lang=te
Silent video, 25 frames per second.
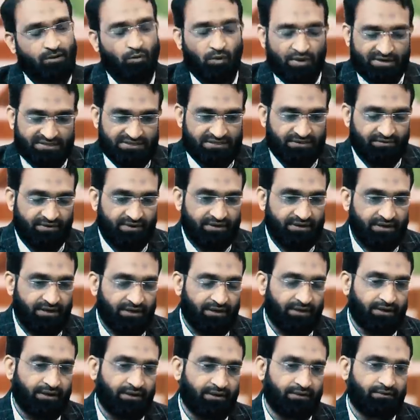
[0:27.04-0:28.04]

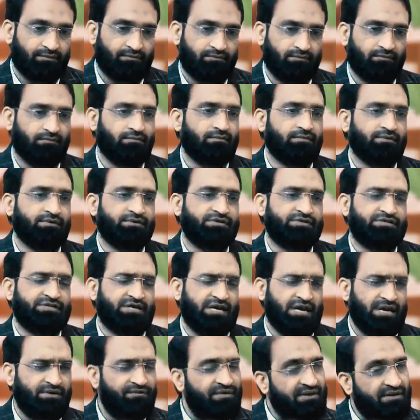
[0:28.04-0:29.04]
వాస్తవానికి
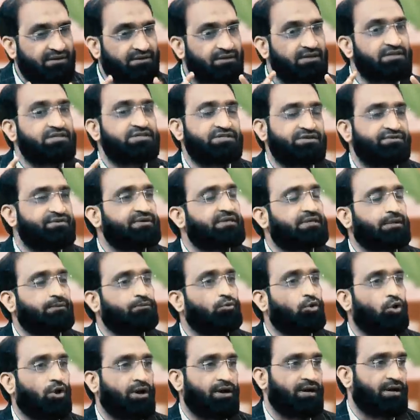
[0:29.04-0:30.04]
ఏ వ్యక్తి
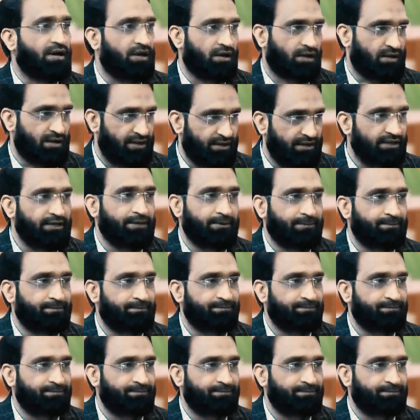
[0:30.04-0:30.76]
జీవితంలో అయినా కానీ